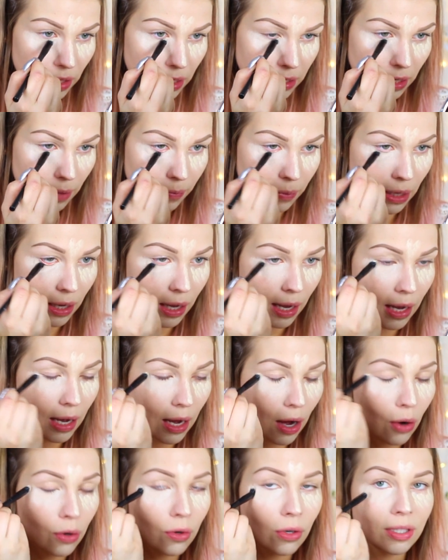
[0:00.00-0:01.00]
Vielleicht habt ihr
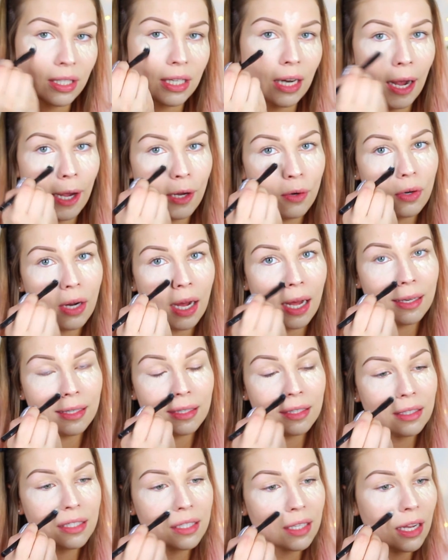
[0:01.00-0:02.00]
ja auch noch den einen oder
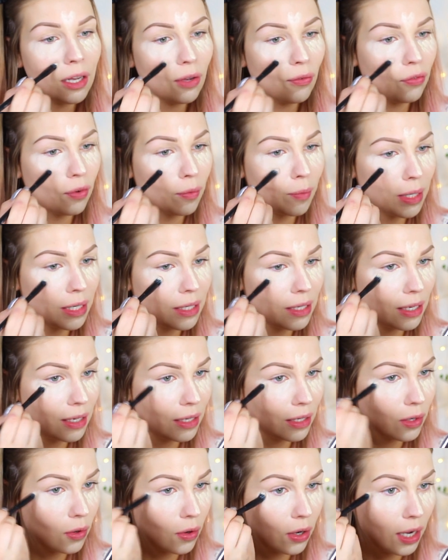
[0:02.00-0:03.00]
anderen Trick für mich, den
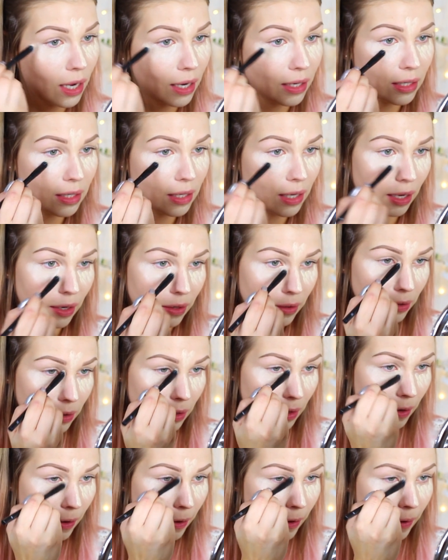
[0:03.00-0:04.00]
ich noch gar nicht kenne.